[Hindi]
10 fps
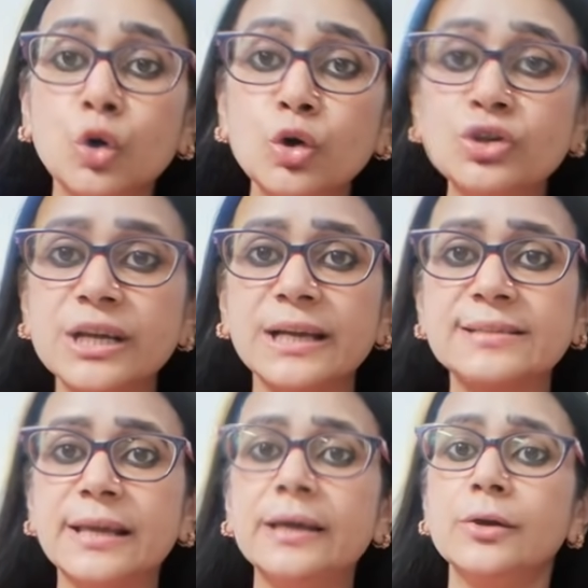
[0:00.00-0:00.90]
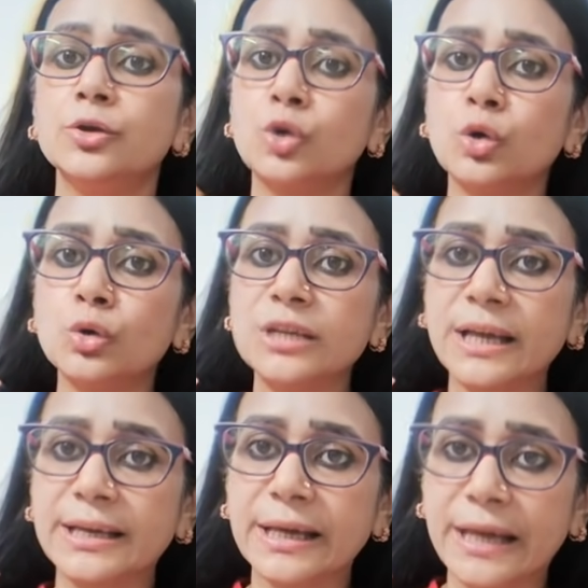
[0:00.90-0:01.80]
दोनों जगह से दोनों
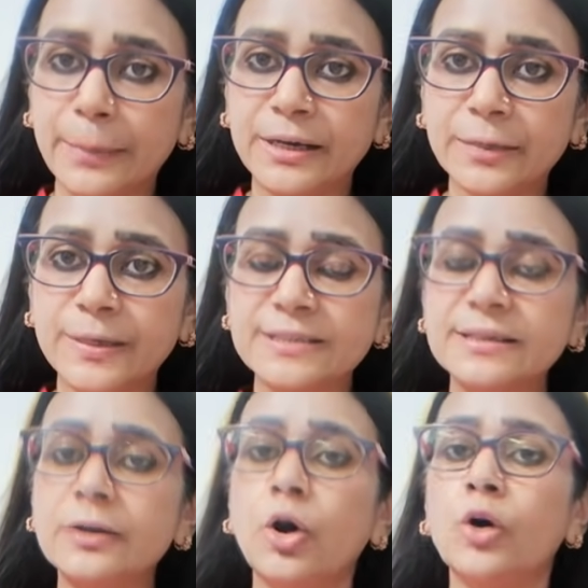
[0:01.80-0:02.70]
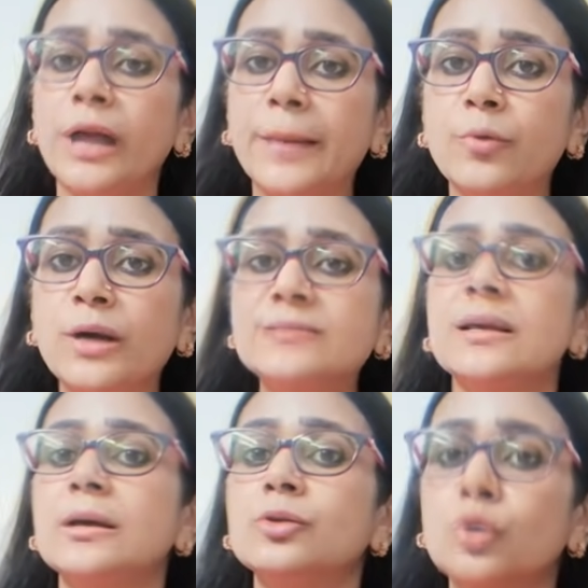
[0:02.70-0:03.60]
जगह के कैबिनेट मिनिस्टर और एमओएस
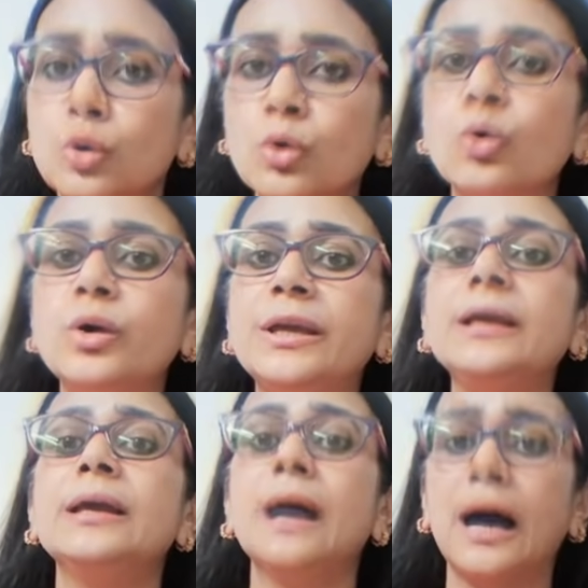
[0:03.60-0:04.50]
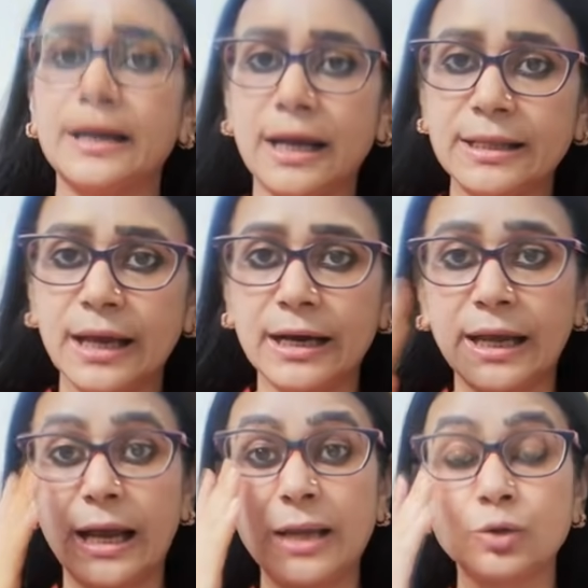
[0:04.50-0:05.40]
दोनों को ही हटा दिया
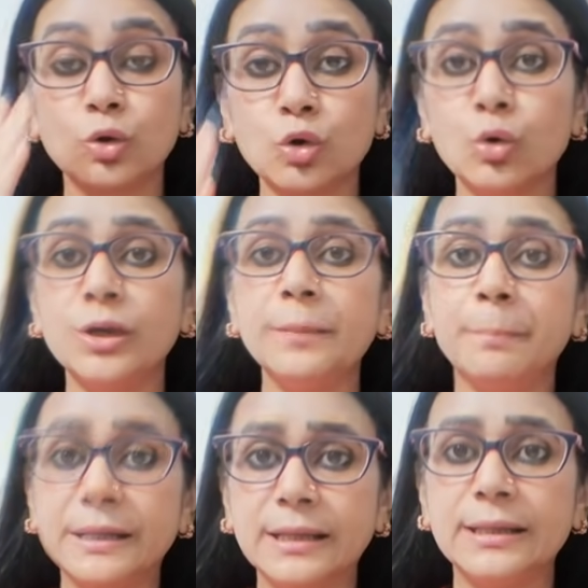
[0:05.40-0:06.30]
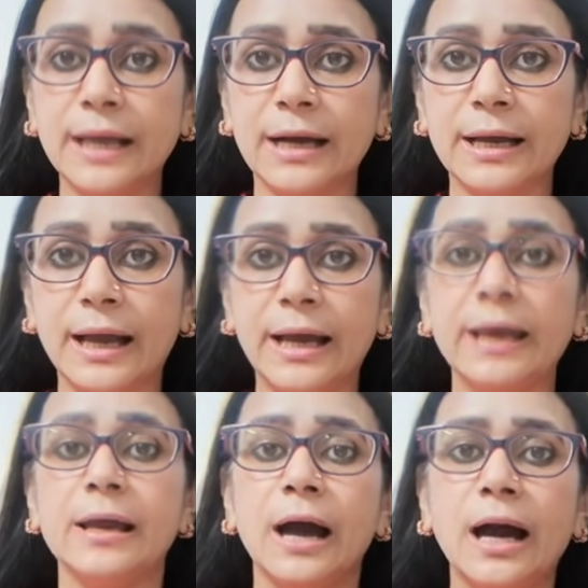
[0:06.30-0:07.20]
गया है दोनों को ही बदल दिया गया
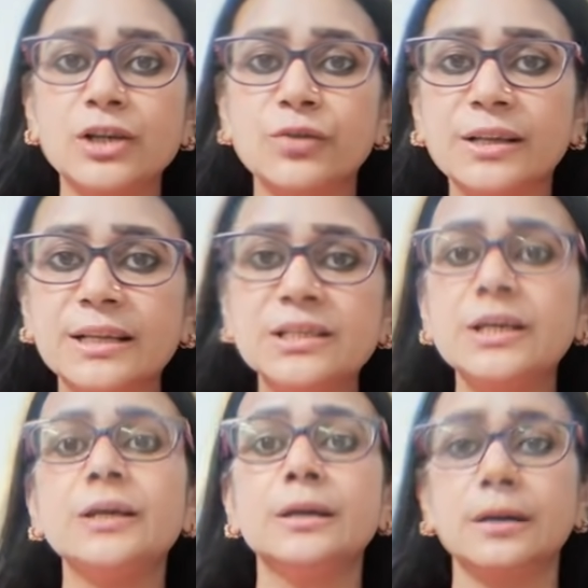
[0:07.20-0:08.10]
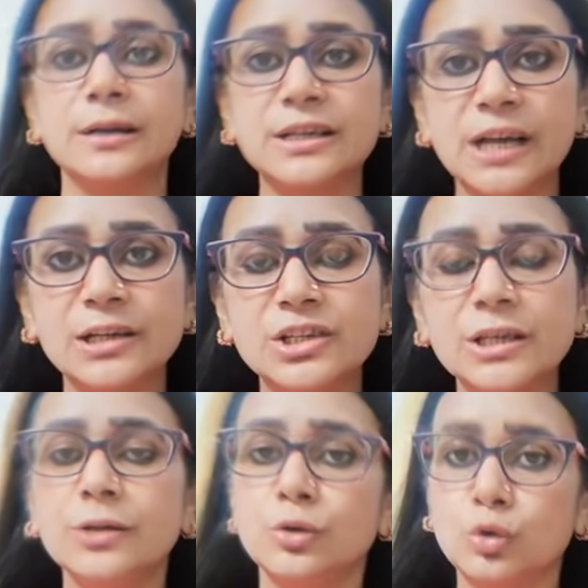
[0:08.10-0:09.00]
है हर्षवर्धन जी निशंक जी